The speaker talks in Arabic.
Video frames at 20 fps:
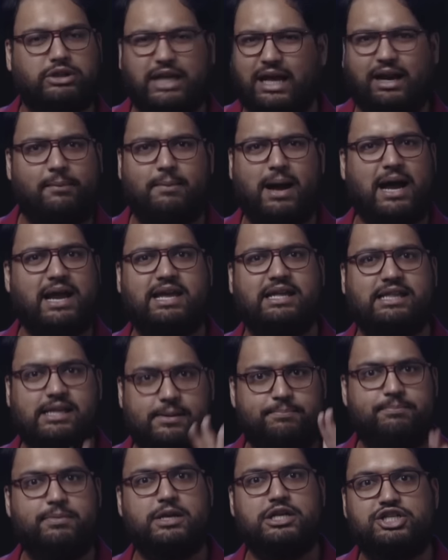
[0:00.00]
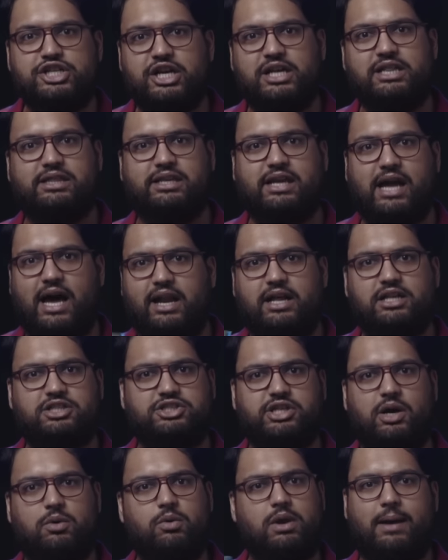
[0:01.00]
وترى ما كذب من جد
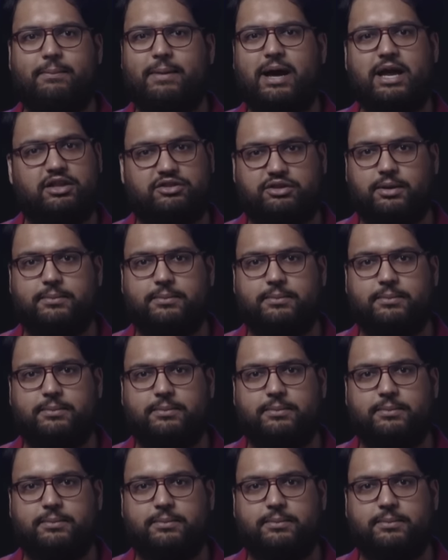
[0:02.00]
كانت جولة ما هي